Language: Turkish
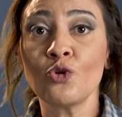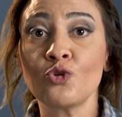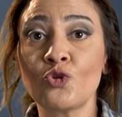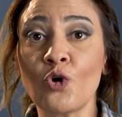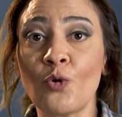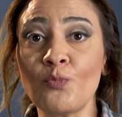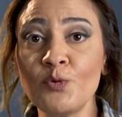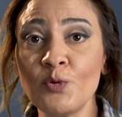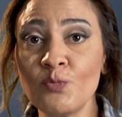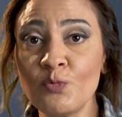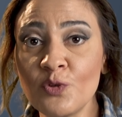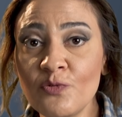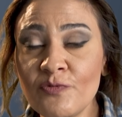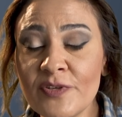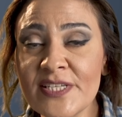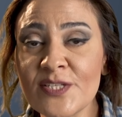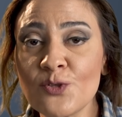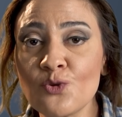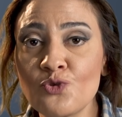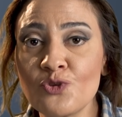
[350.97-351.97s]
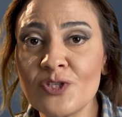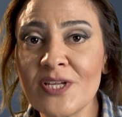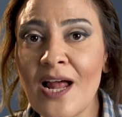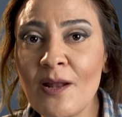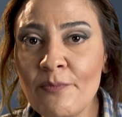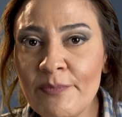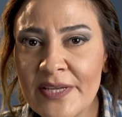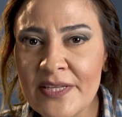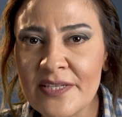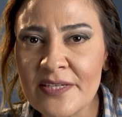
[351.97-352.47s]
Toplumun ve
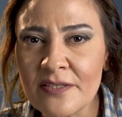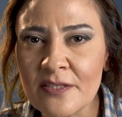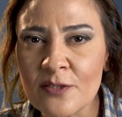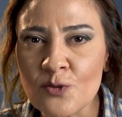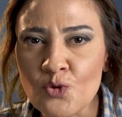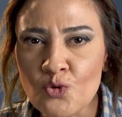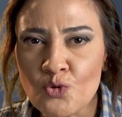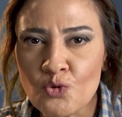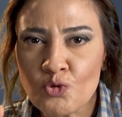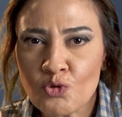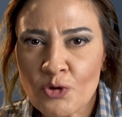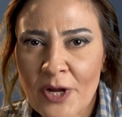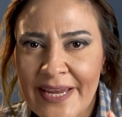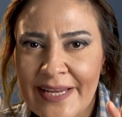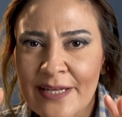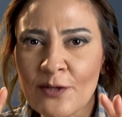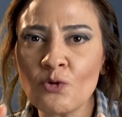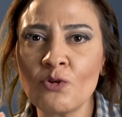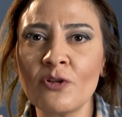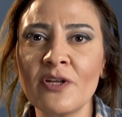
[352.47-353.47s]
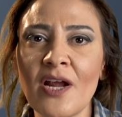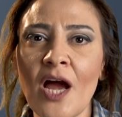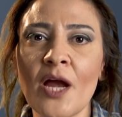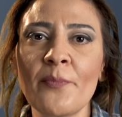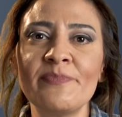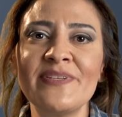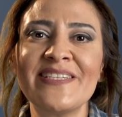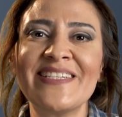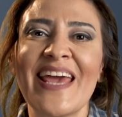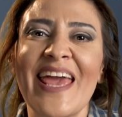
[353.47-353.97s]
sosyal medyanın sürekli
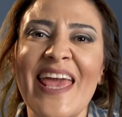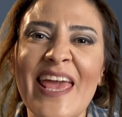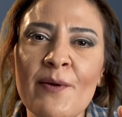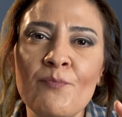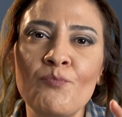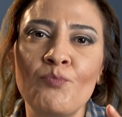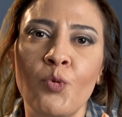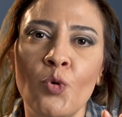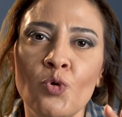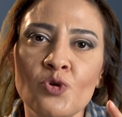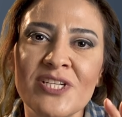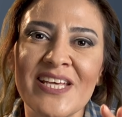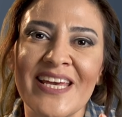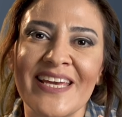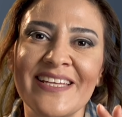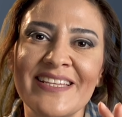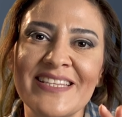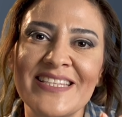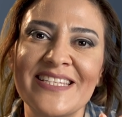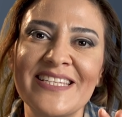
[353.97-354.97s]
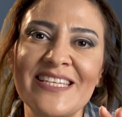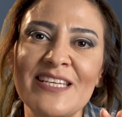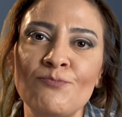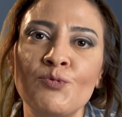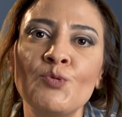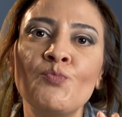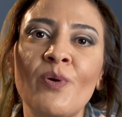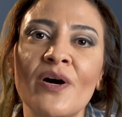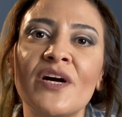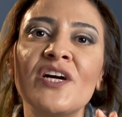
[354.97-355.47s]
olarak bize empoze ettiği
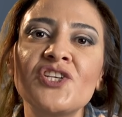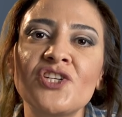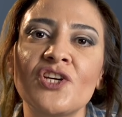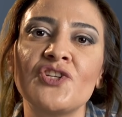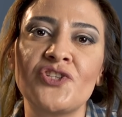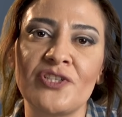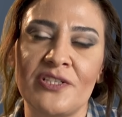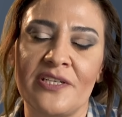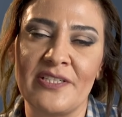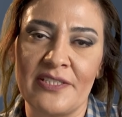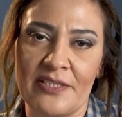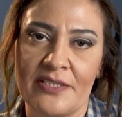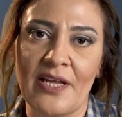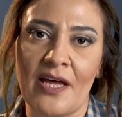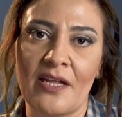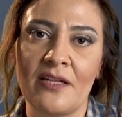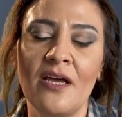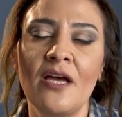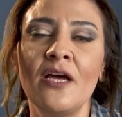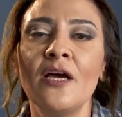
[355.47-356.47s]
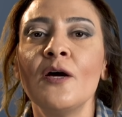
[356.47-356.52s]
bu bakış açılarından,